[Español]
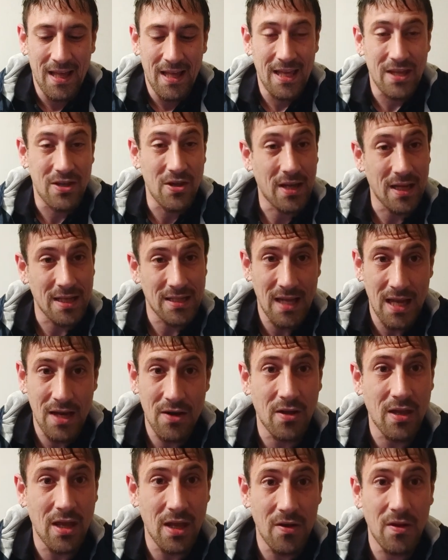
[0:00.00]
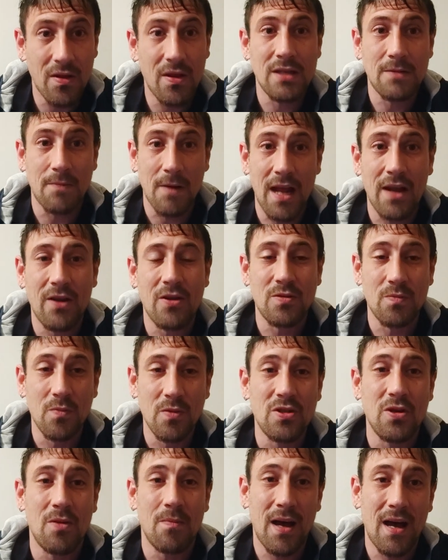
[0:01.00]
Y yo que sé, no quiero desvelaros
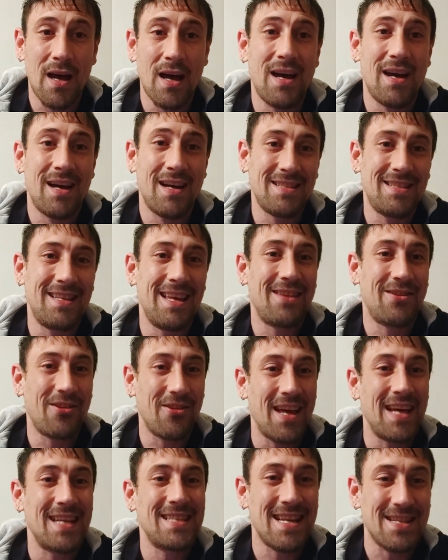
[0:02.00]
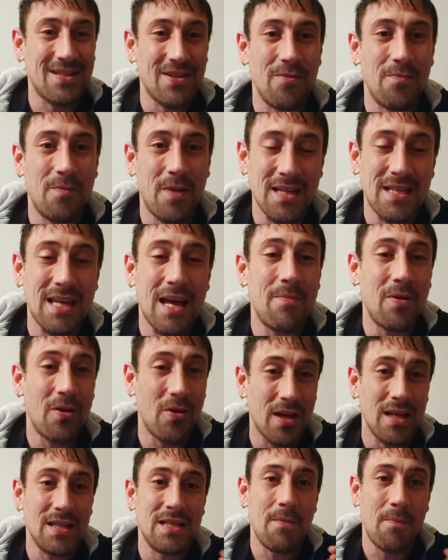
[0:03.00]
mucho más de toda esa sorpresa,
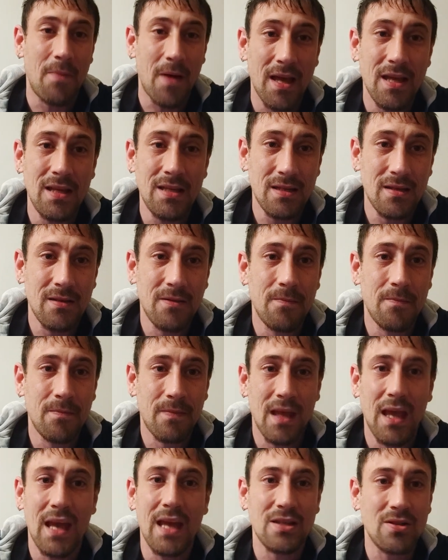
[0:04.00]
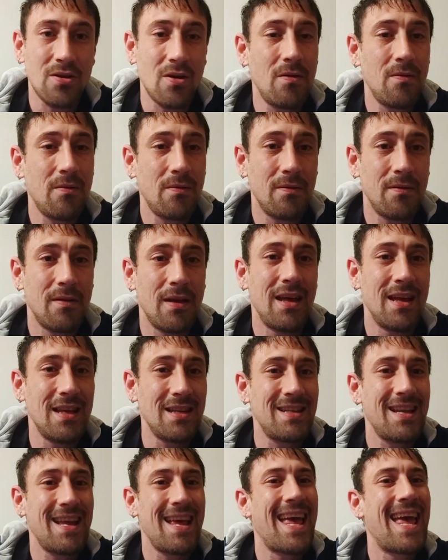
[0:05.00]
pero que sepáis que eso
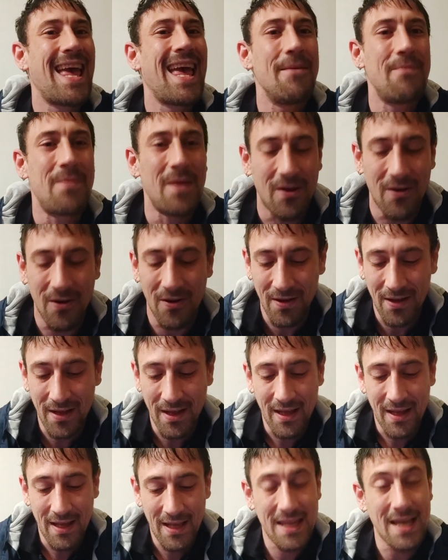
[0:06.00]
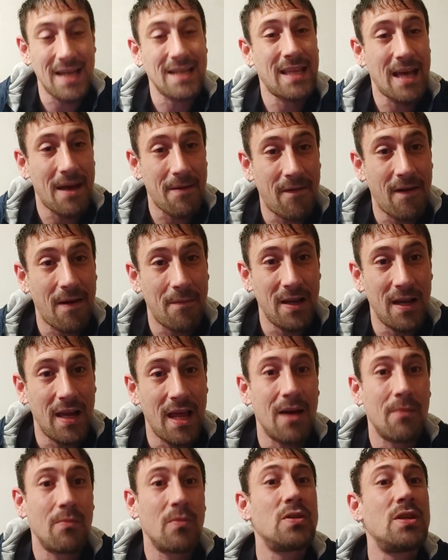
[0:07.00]
es épico. Y ya está,
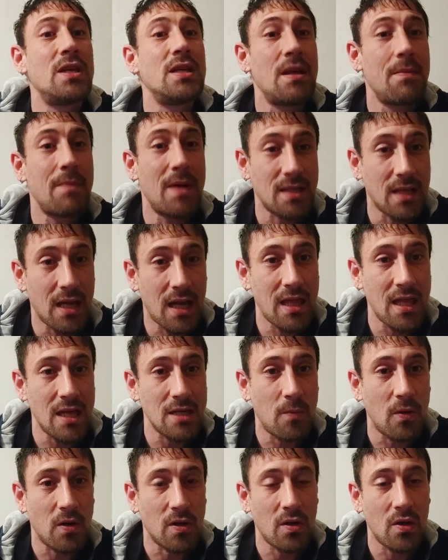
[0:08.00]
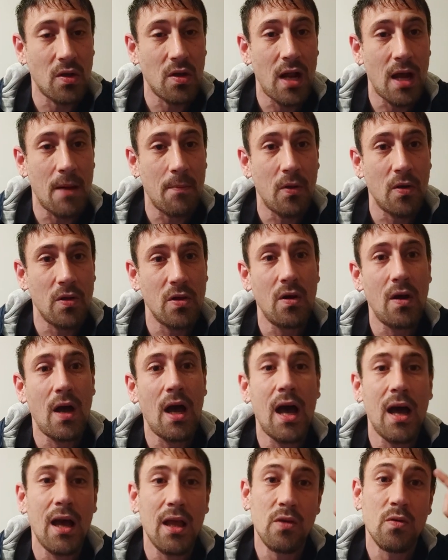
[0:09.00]
familia. Muchísimas gracias por todo el apoyo.
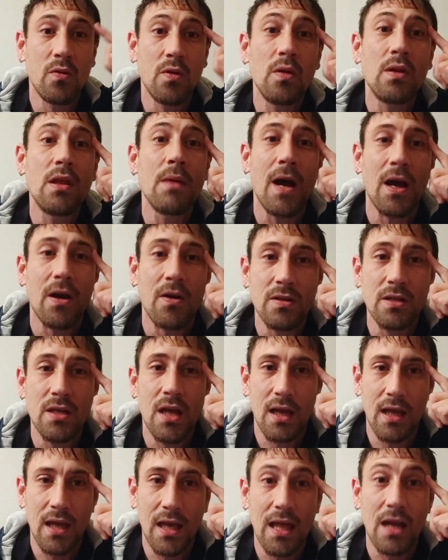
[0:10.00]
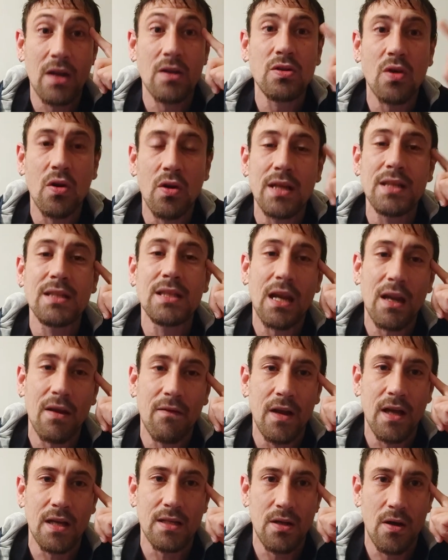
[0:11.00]
Ah, y una última cosa, quedaros con esta
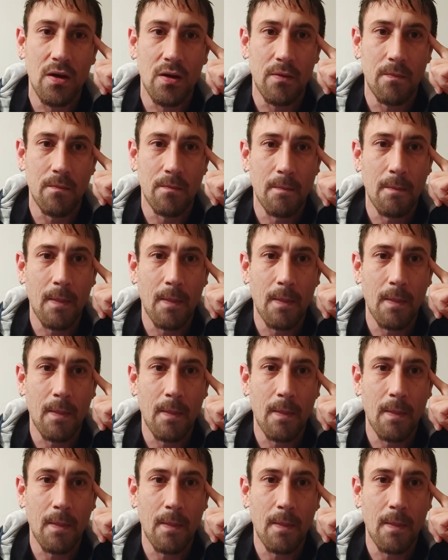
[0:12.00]
reflexión.